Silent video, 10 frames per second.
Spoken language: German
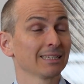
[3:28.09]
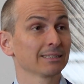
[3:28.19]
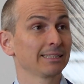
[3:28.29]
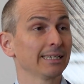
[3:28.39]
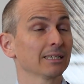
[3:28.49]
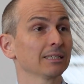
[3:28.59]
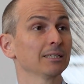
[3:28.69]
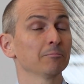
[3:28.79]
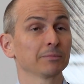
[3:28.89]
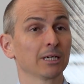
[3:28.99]
sehr
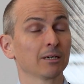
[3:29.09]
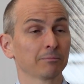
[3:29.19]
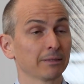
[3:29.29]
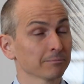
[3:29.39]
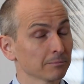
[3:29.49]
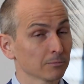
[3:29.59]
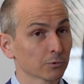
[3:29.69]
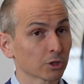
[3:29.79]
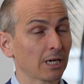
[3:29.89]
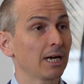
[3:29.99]
ähm, ja,
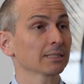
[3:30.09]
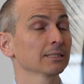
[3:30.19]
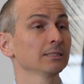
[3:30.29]
stark